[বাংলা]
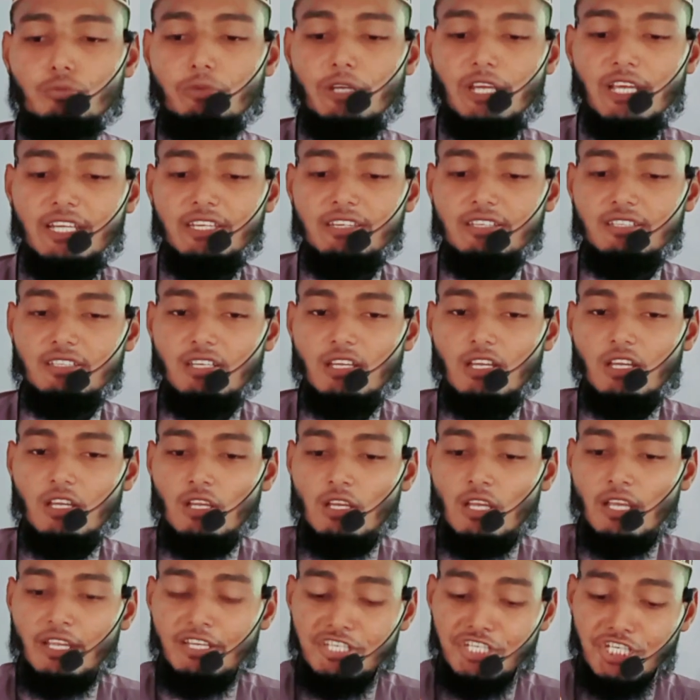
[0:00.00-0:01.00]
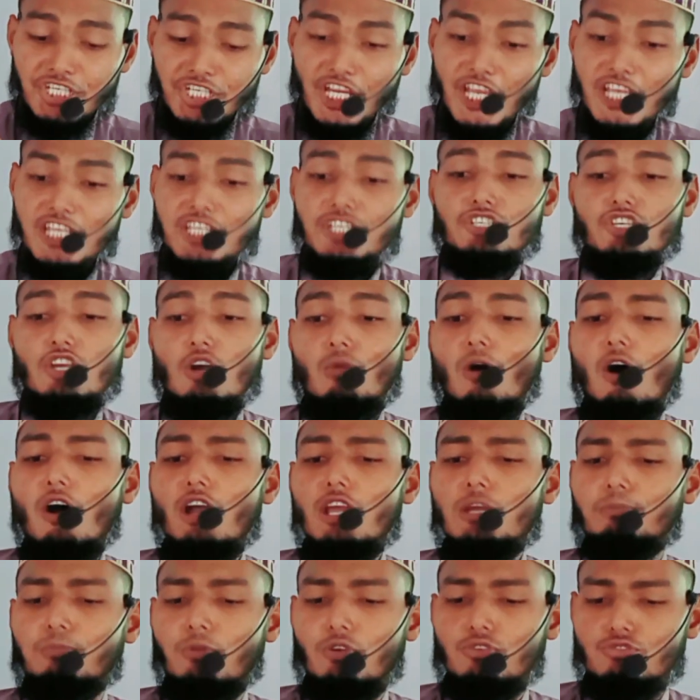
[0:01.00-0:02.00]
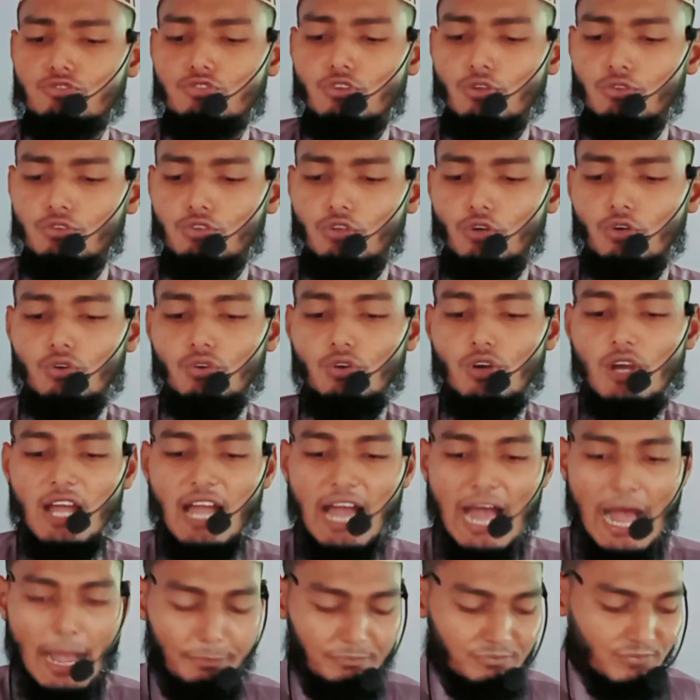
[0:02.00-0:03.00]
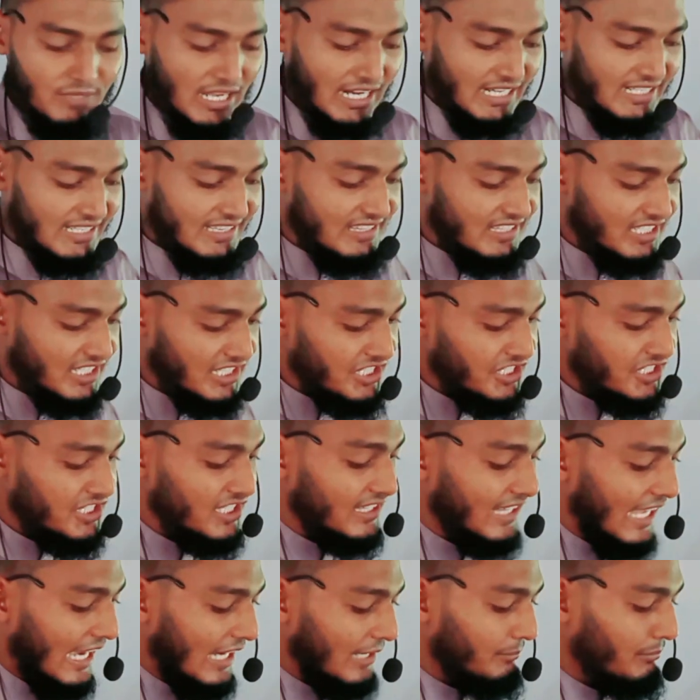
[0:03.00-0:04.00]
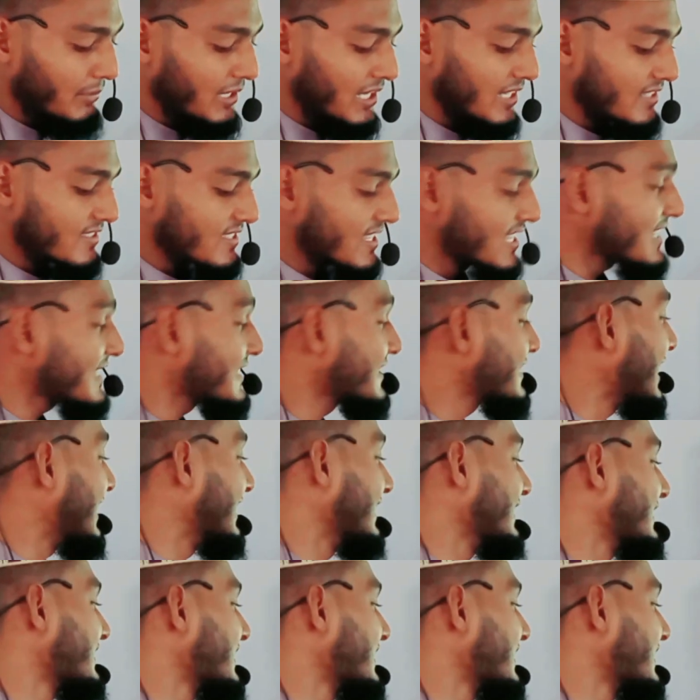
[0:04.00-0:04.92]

করবেন শেষ সময় পর্যন্ত আপনার দৃষ্টি থাকবে সিজদার